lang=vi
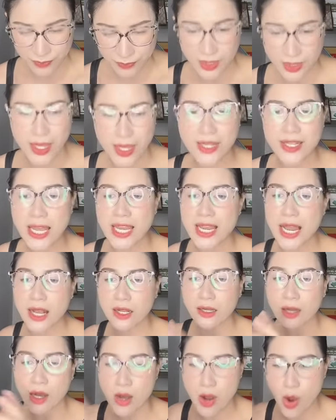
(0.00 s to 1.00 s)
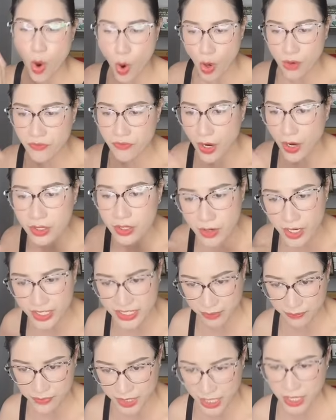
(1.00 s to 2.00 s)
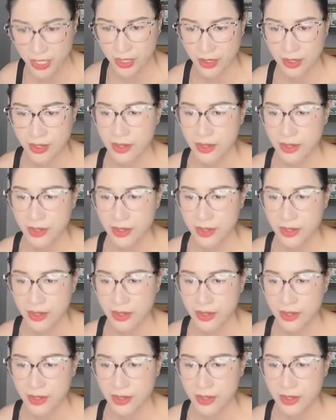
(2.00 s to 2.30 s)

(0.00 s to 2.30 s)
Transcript: nên đấy là cơ hội với người chăm chỉ